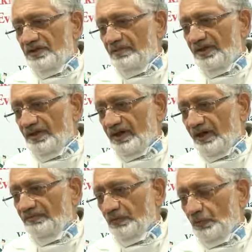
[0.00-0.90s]
हमें
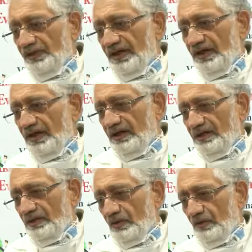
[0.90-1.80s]
दरियाफ्त हो जाएगा
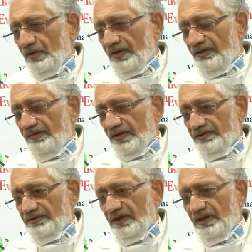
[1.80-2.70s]
कोरोना की
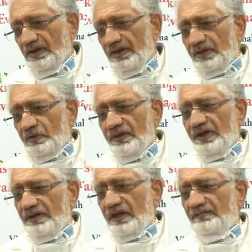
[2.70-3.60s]
वायरस का तो ये
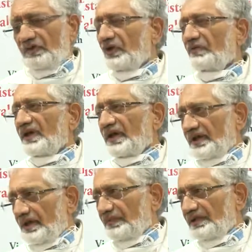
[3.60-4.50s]
टाइफाइड और
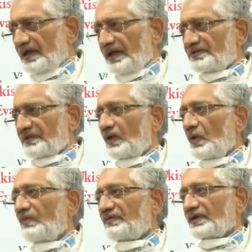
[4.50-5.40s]
मलेरिया बन जाएगा इसका
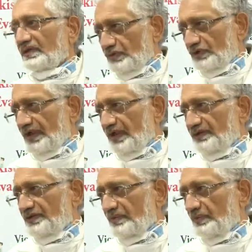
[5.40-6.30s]
खौफ ख़त्म हो जाएगा
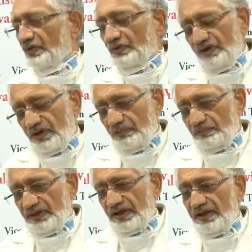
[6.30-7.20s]
जिसमें पूरी दुनिया
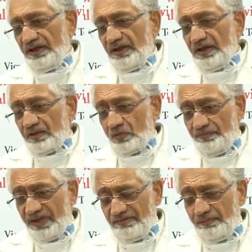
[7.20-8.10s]
मुबतला है तो
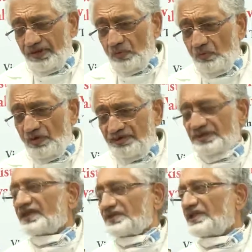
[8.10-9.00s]
मैं समझता हूँ वो
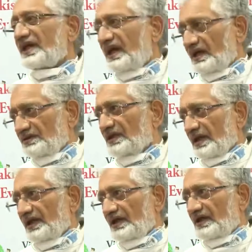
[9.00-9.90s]
रिसर्च से आंसर
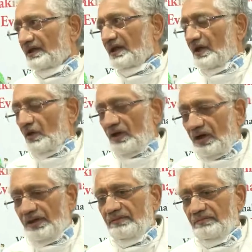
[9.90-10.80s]
आएगा और
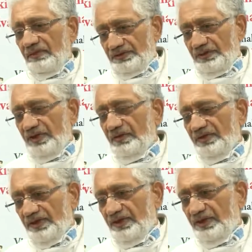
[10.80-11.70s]
आज माशा
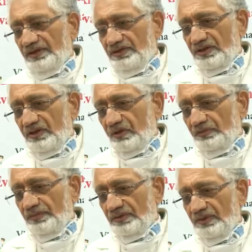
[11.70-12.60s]
मदीना टीचिंग
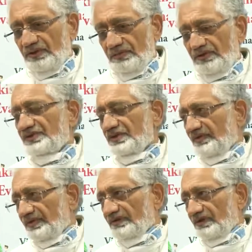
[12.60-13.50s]
हॉस्पिटल यूनिवर्सिटी
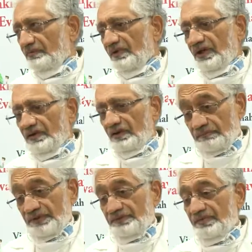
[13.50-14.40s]
ऑफ फैसलाबाद
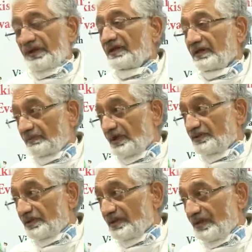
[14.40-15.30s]
इसमें बढ़
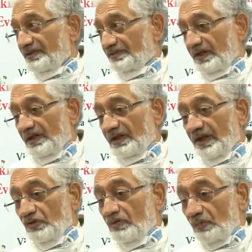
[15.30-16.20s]
चढ़ के हिस्सा ले
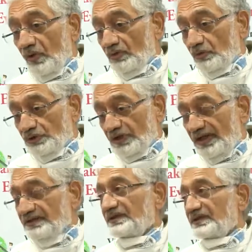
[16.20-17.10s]
रहा है तो ये बहुत
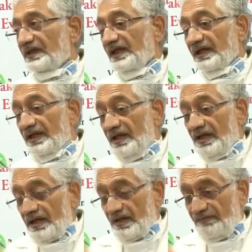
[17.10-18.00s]
खुशाइन चीज़ है
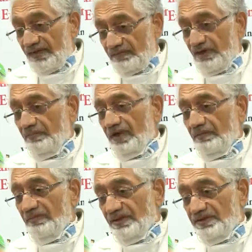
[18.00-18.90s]
कि
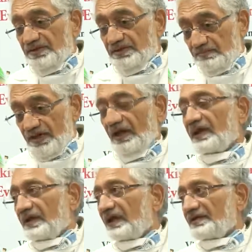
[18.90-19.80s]
फैसलाबाद में इस
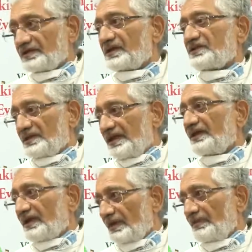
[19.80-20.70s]
मैार का रिसर्च
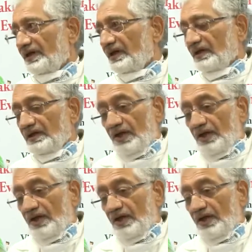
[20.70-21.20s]
सेंटर का बनना